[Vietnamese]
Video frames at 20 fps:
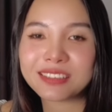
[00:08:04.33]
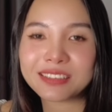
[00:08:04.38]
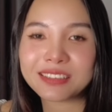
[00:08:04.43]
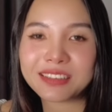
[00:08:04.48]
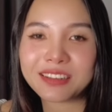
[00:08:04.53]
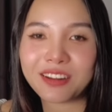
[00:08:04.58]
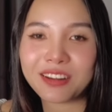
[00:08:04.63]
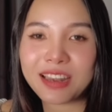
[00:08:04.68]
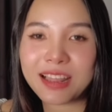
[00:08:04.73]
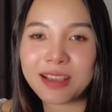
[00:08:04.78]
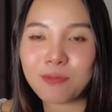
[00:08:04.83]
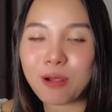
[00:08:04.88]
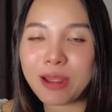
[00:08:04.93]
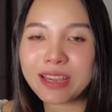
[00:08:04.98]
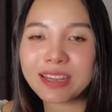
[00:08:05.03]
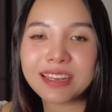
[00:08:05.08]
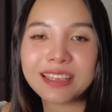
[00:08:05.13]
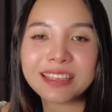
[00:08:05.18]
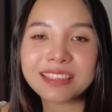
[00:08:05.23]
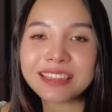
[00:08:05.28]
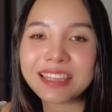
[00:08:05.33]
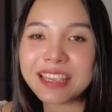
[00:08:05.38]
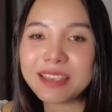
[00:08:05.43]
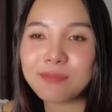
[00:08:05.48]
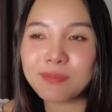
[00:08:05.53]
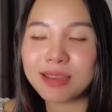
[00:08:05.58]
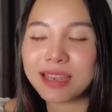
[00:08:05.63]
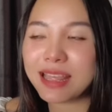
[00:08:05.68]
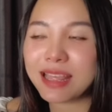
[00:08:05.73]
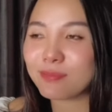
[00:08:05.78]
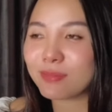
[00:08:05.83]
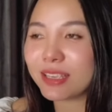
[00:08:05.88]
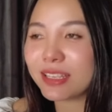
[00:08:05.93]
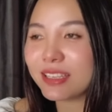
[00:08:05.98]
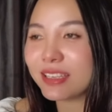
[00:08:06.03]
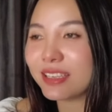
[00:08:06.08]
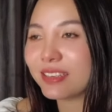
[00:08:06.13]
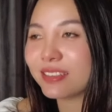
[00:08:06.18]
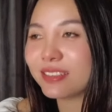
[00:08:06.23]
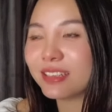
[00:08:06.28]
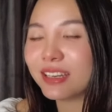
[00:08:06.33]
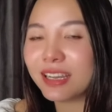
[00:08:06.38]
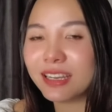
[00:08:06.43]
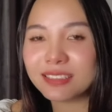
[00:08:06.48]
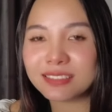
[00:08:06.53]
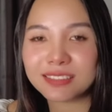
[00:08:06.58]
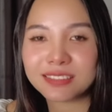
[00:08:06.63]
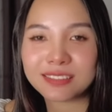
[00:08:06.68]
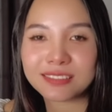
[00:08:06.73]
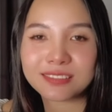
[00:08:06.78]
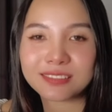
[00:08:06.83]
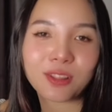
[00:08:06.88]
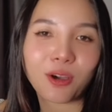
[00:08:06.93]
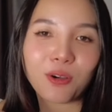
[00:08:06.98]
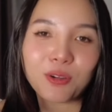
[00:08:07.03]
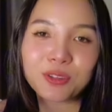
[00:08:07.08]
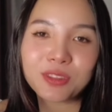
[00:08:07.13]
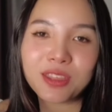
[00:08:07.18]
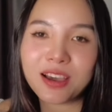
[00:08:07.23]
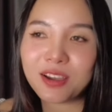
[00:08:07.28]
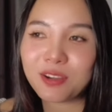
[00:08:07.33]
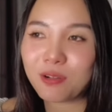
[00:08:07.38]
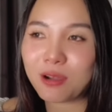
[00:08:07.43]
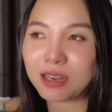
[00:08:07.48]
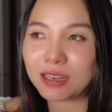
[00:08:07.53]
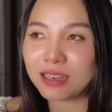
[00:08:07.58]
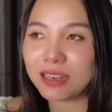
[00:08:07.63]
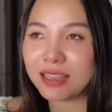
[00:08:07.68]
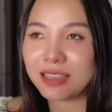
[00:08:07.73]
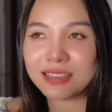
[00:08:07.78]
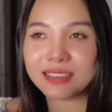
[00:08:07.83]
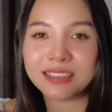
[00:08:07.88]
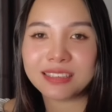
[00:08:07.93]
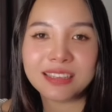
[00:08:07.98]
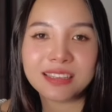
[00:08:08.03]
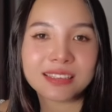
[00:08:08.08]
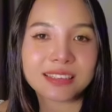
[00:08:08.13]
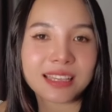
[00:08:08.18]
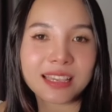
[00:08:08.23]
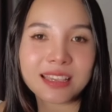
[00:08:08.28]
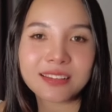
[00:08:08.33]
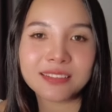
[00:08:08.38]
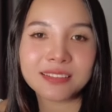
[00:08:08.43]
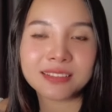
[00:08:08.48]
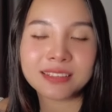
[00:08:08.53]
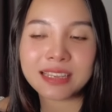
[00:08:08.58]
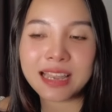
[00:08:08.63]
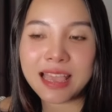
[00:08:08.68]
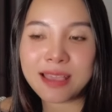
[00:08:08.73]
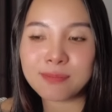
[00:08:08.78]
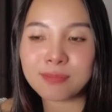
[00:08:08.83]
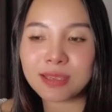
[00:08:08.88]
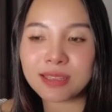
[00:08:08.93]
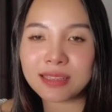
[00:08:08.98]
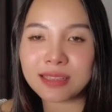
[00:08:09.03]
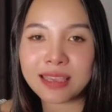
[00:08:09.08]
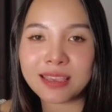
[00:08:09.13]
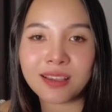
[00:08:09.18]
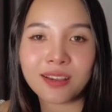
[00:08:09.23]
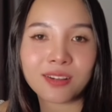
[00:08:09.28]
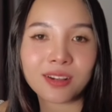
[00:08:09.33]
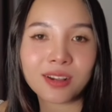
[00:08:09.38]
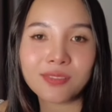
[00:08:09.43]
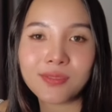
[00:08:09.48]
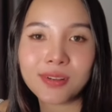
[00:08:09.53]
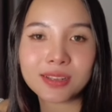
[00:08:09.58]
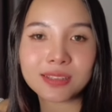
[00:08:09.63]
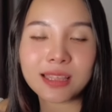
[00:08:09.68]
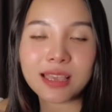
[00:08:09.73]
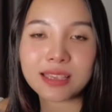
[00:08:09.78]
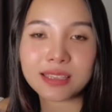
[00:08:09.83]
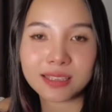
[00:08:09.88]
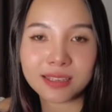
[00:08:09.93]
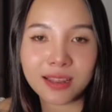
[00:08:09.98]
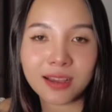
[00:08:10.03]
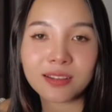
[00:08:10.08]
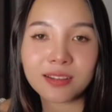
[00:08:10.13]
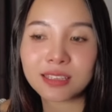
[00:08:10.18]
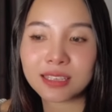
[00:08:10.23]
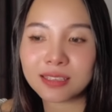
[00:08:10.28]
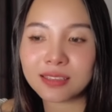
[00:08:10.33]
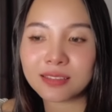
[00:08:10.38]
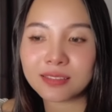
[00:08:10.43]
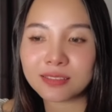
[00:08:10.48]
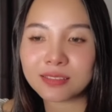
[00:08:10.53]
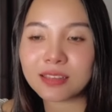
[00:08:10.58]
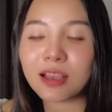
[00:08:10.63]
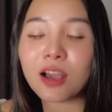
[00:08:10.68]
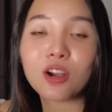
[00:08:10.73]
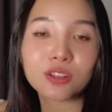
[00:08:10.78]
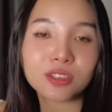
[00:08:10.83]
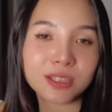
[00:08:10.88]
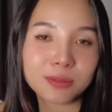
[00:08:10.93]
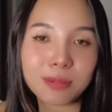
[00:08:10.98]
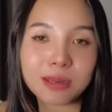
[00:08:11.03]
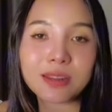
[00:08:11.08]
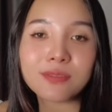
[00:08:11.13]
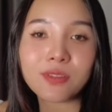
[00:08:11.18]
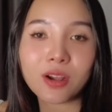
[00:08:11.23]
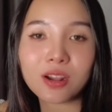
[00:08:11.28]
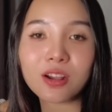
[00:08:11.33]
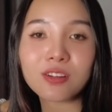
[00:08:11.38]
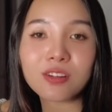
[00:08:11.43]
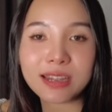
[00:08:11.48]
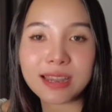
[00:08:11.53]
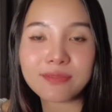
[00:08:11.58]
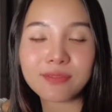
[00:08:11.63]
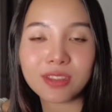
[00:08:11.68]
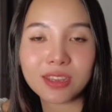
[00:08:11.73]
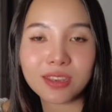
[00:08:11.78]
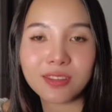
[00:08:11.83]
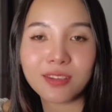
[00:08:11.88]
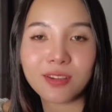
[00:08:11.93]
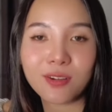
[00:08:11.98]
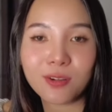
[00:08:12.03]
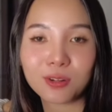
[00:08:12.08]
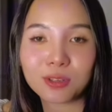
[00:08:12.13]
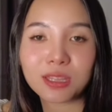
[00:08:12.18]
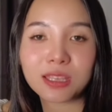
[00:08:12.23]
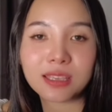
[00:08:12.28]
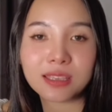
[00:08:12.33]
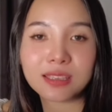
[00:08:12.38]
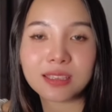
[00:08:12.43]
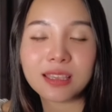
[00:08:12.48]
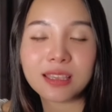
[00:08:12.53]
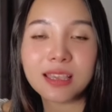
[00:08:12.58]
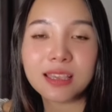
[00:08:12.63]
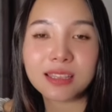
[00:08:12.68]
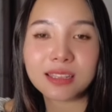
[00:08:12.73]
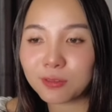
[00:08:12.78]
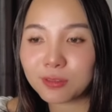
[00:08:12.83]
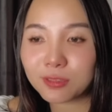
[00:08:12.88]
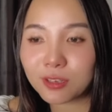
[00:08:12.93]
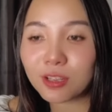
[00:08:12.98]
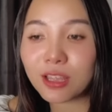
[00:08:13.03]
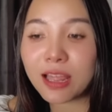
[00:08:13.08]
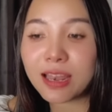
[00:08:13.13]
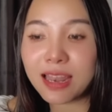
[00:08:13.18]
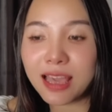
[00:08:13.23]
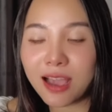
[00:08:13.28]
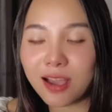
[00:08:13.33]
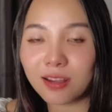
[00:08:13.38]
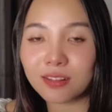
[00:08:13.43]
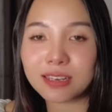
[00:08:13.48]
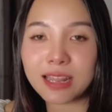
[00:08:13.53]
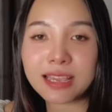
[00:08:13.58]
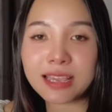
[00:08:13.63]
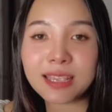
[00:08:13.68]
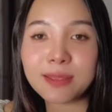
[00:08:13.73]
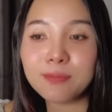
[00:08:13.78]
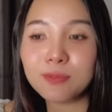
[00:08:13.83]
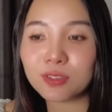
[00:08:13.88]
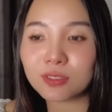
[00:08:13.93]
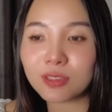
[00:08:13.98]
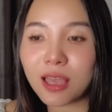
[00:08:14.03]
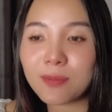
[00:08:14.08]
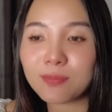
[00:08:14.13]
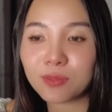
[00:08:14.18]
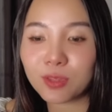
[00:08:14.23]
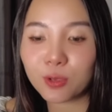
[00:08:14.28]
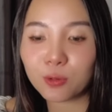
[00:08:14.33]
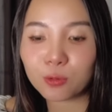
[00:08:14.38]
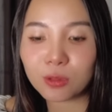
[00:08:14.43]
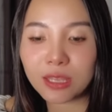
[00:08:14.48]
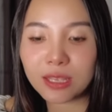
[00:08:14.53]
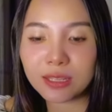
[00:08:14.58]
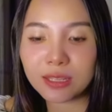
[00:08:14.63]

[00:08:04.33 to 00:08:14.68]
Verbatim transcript: gọi là quản lý team hay làm cái gì nữa hết, đổi đời. Hoặc là cái người làm cái này họ có vấn đề gì đó thì ơ nhưng mà nó vẫn còn ra video thì có thể là họ đã kiếm được thêm nhiều tiền